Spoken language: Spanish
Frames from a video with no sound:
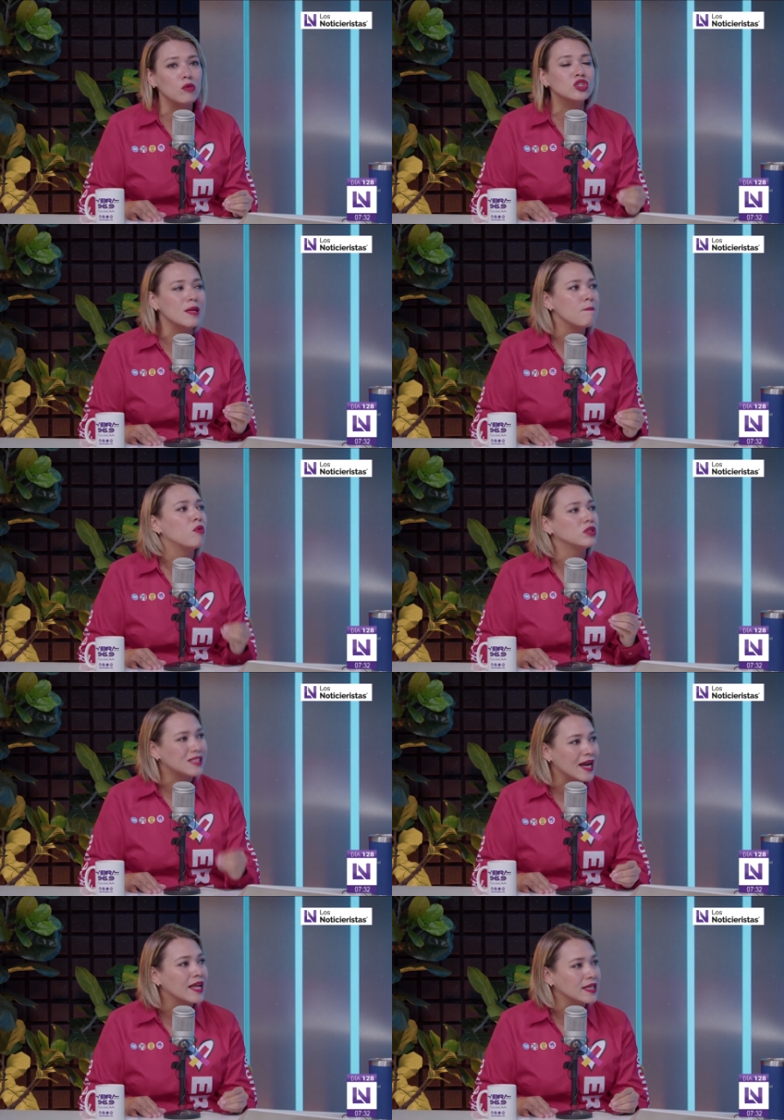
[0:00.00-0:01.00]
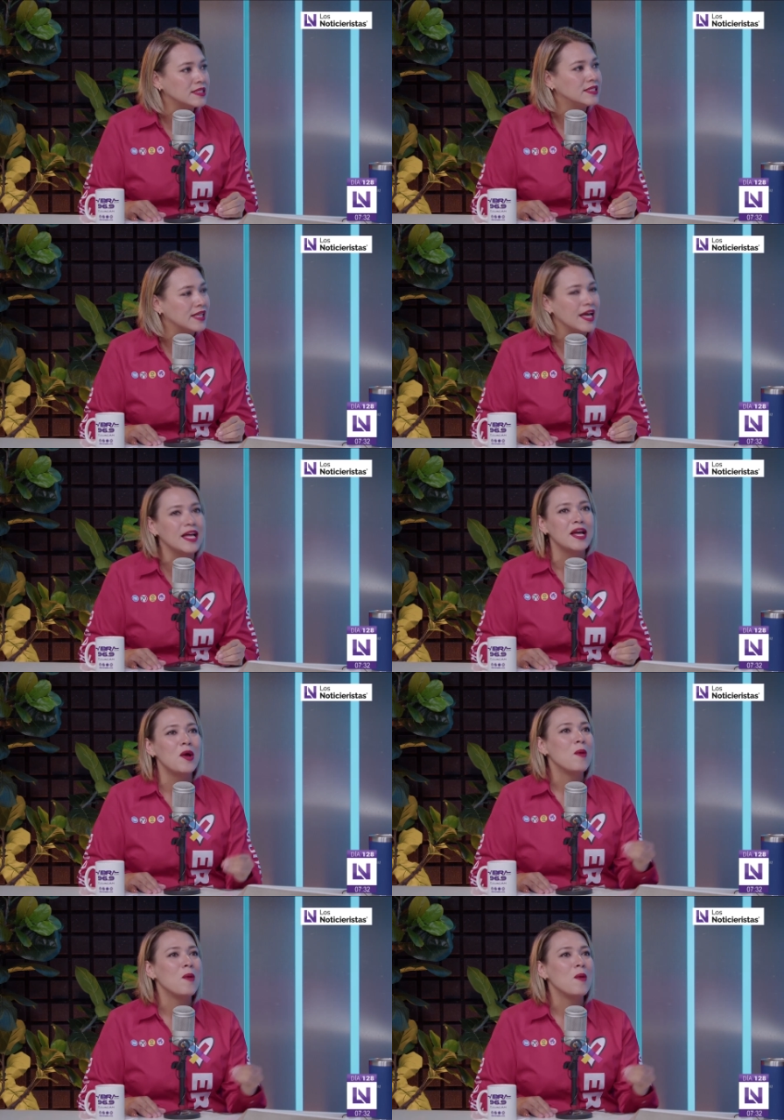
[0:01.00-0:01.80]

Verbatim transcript: vamos a impulsar que así sea,